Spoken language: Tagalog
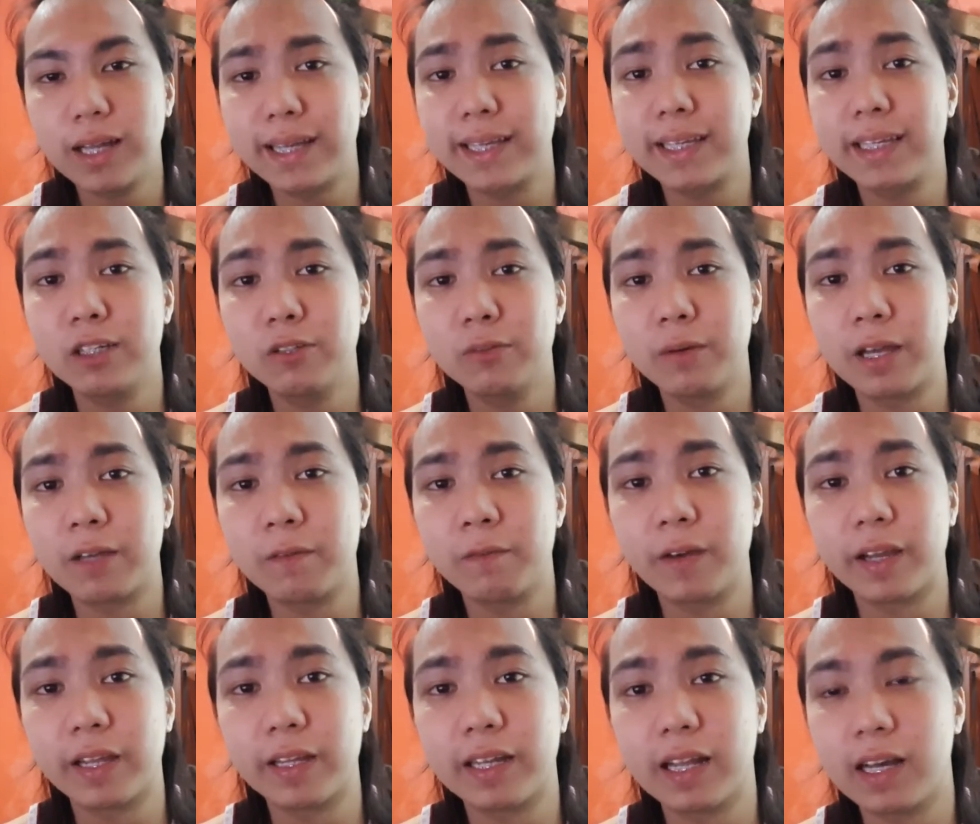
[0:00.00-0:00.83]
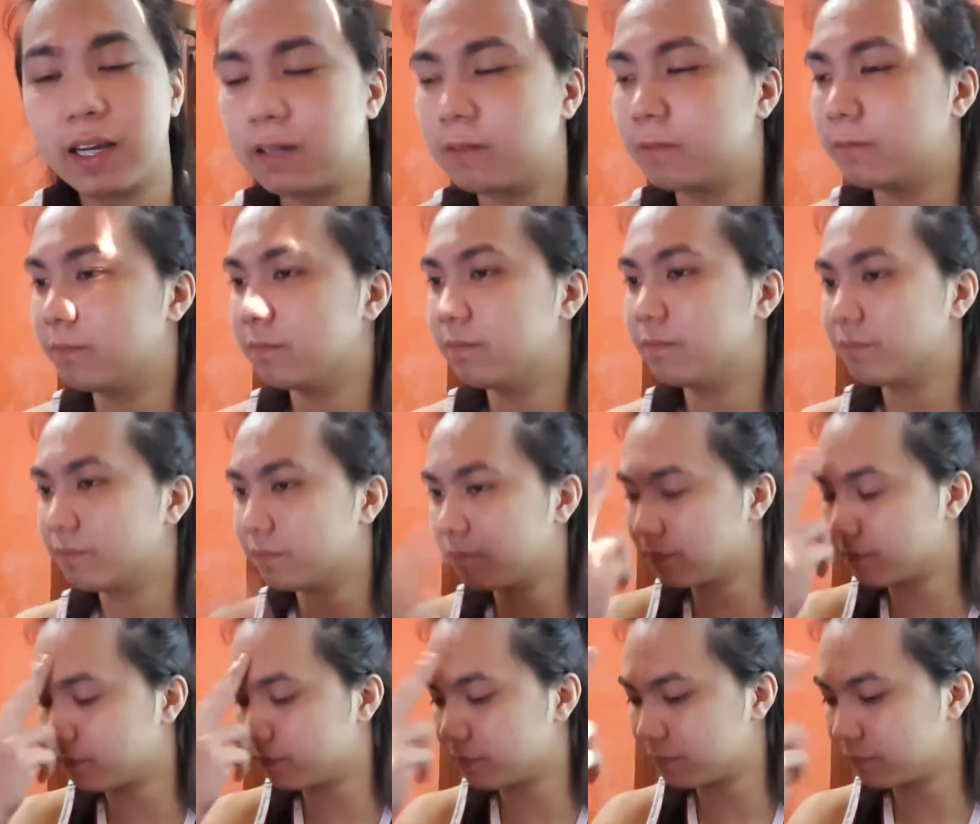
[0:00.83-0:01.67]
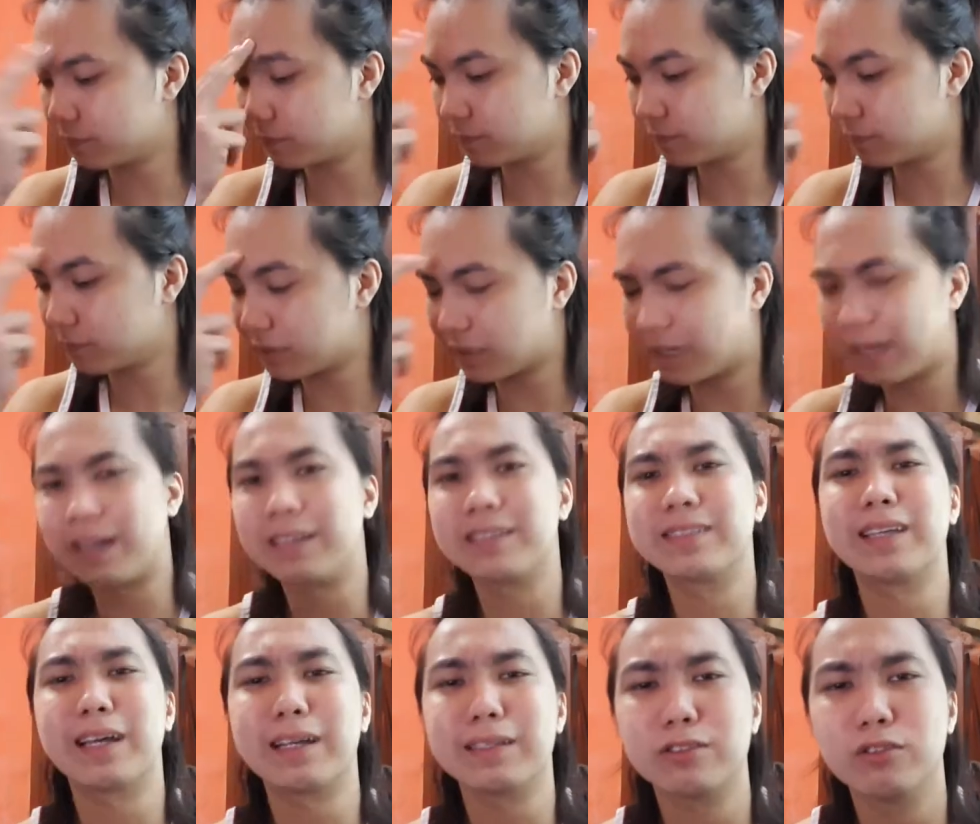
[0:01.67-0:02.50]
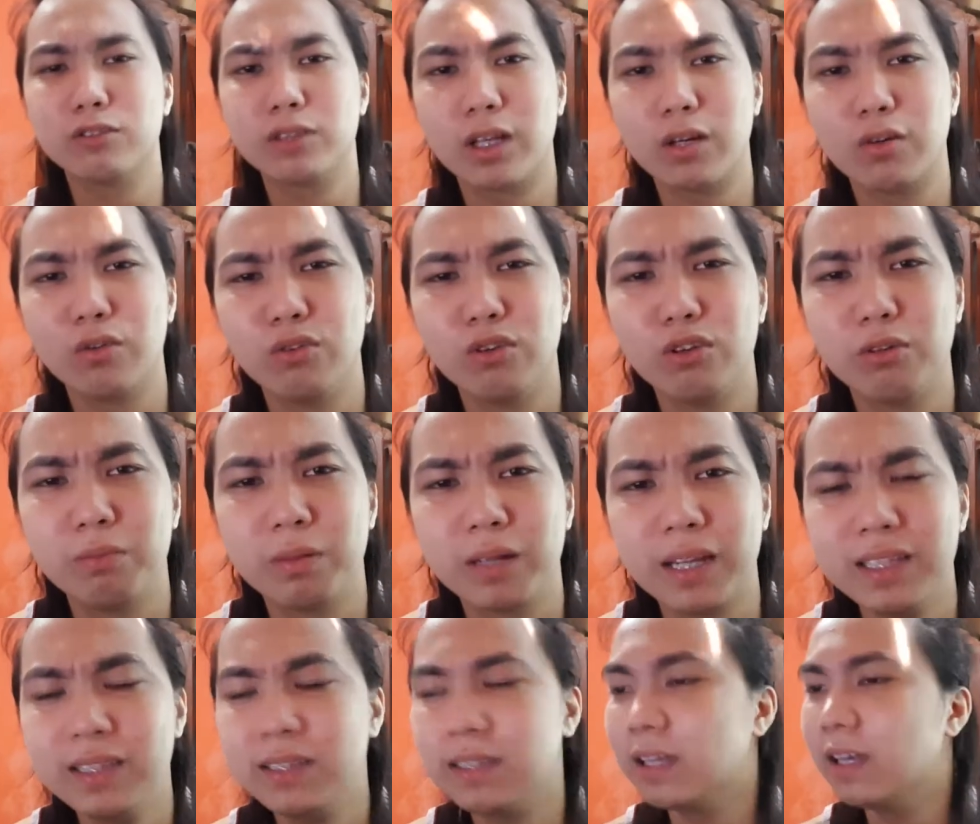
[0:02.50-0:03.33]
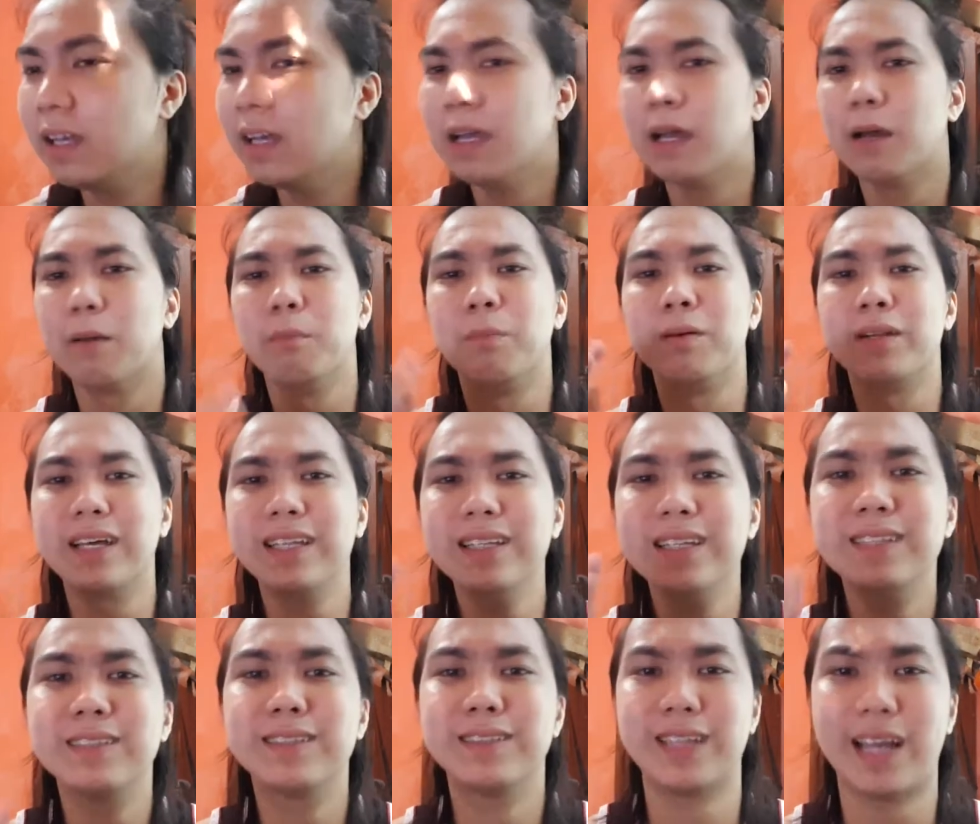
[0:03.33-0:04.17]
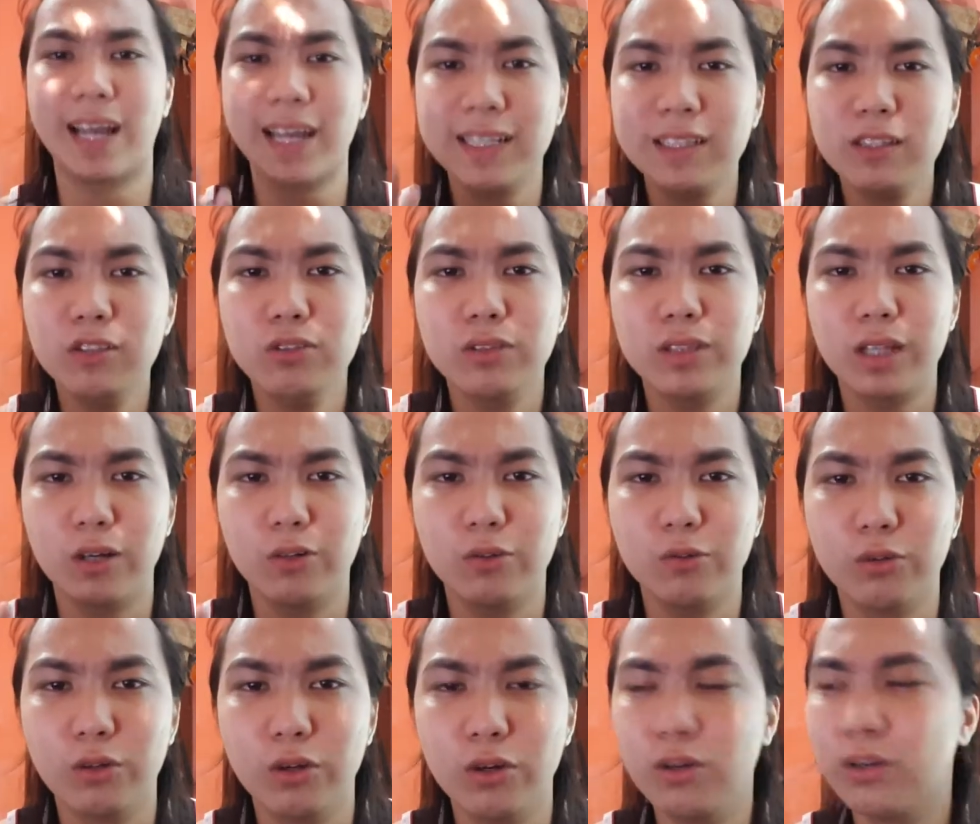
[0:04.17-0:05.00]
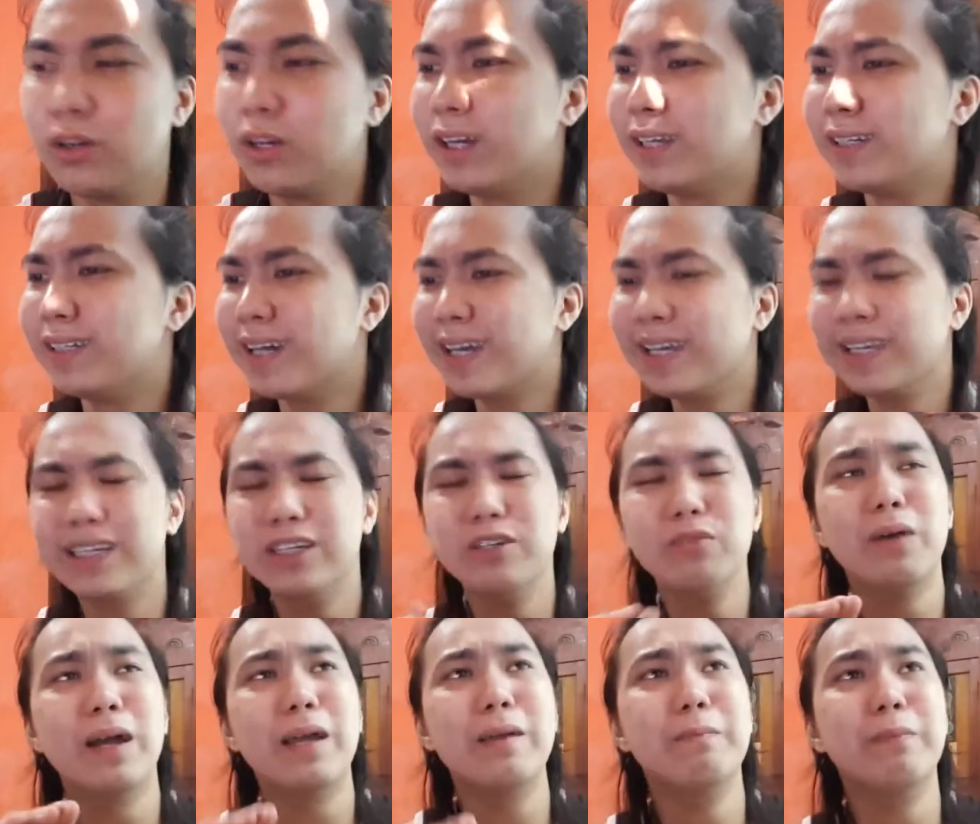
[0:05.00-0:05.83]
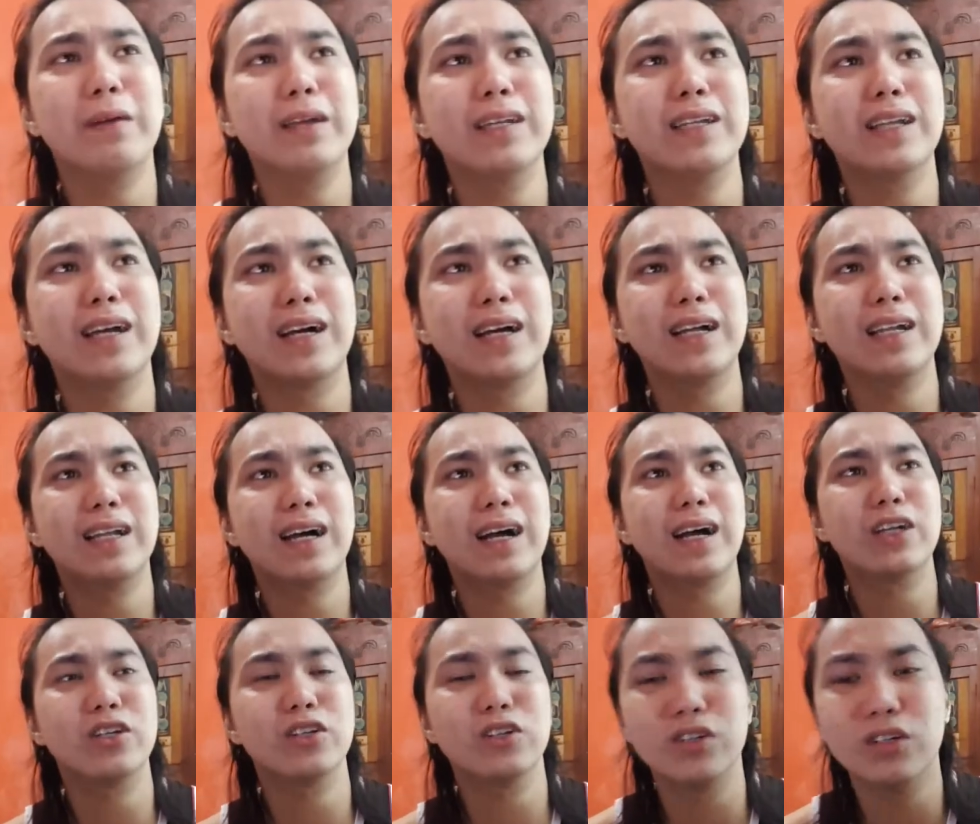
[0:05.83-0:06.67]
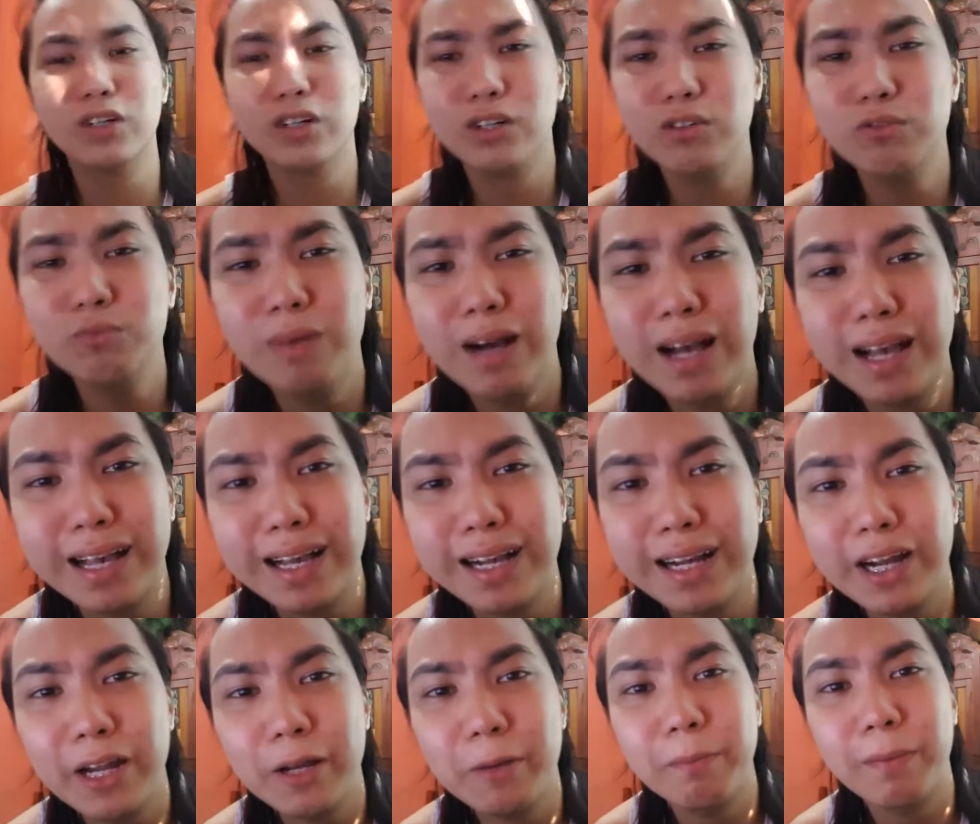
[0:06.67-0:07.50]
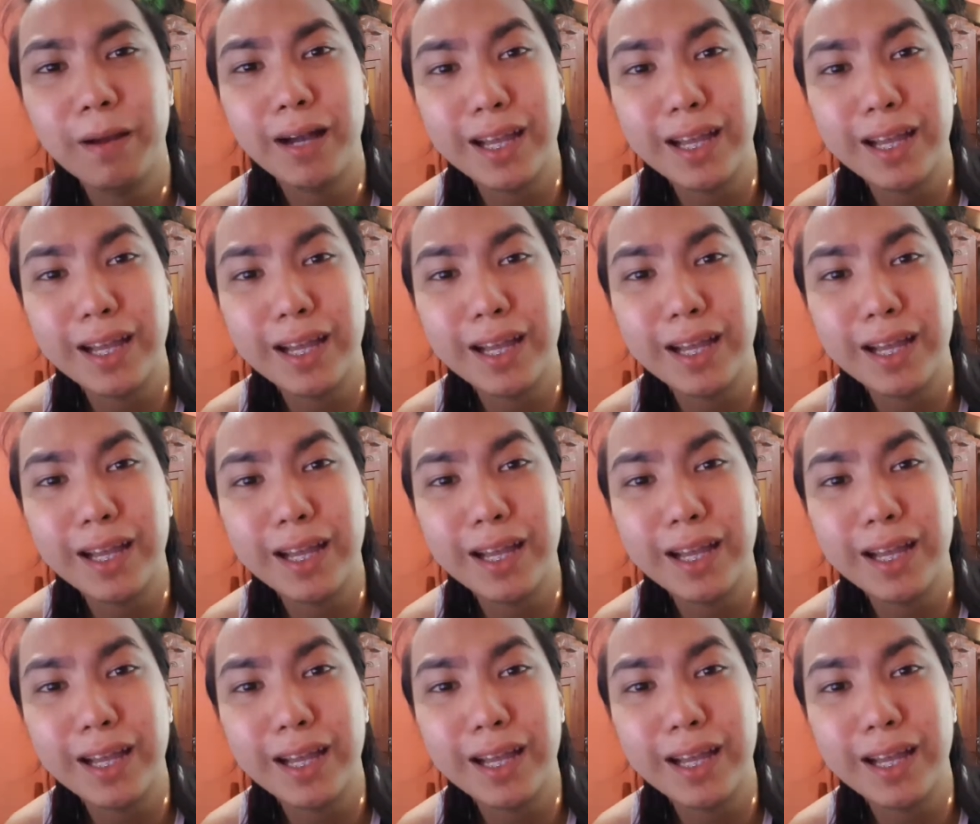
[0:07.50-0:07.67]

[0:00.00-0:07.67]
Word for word: nakiki-wifi lang. Ang sakit nyo sa ulo, Brad. Brad, ang sakit nyo sa ulo. Nakiki-wifi na nga lang kayo, umaangal pa